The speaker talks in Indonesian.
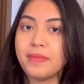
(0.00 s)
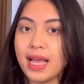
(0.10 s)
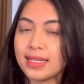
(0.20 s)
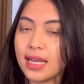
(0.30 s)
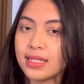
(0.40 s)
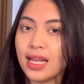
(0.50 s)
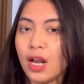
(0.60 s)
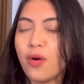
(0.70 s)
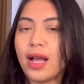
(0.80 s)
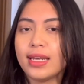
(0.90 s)

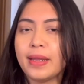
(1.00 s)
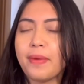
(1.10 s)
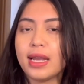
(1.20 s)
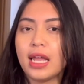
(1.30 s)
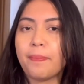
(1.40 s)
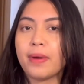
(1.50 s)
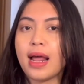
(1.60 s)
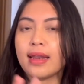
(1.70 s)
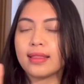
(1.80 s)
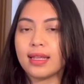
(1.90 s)
Biasanya lo akan dibayar per
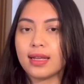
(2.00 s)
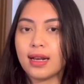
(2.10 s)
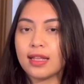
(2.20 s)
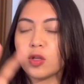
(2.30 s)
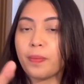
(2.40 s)
artikel atau